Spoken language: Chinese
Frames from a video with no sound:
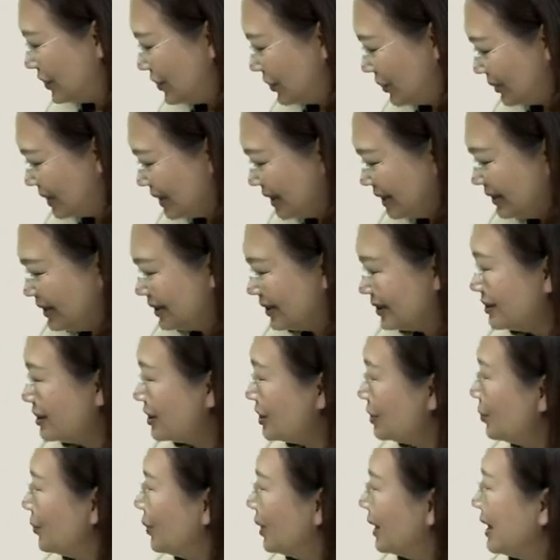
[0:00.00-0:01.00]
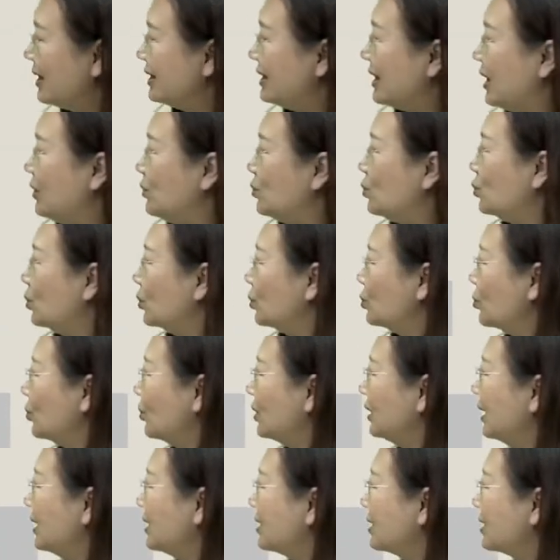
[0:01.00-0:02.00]
有可能是我刚才所
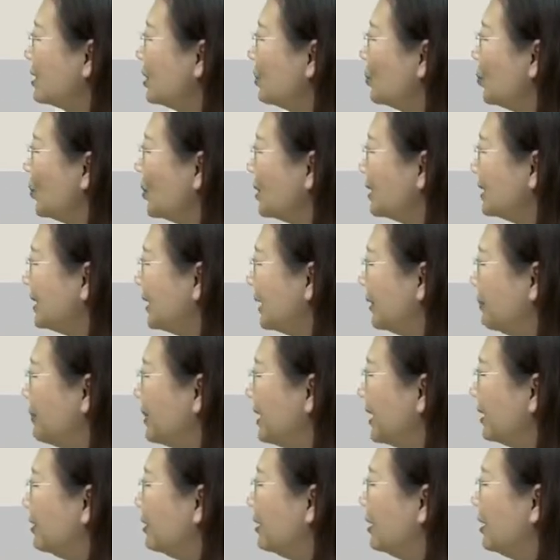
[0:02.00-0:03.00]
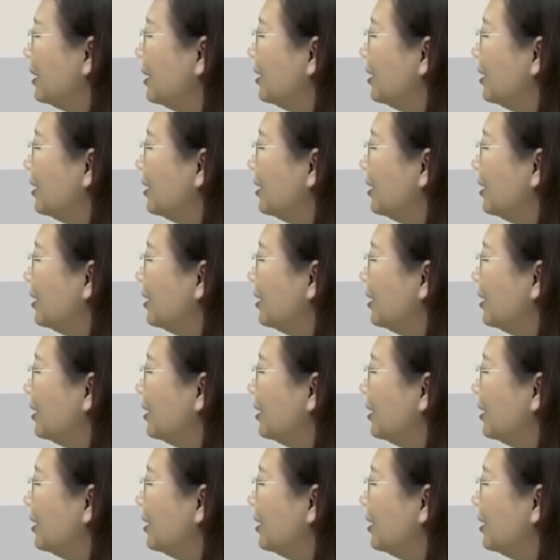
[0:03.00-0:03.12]
说的生活层面，